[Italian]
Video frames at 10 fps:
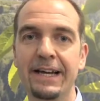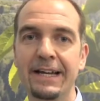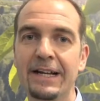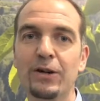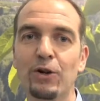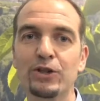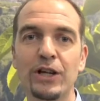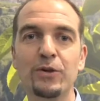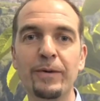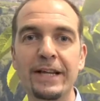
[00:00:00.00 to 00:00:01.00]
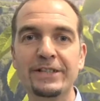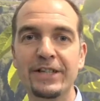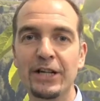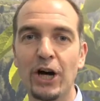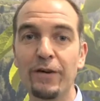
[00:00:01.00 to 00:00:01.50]
eh, nel corso del
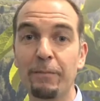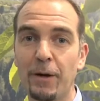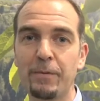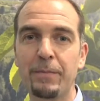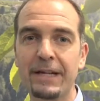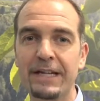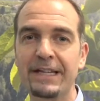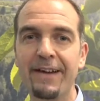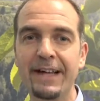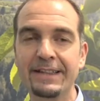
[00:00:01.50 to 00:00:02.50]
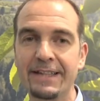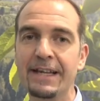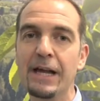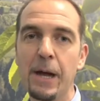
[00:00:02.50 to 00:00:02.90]
2019, proprio perché diventi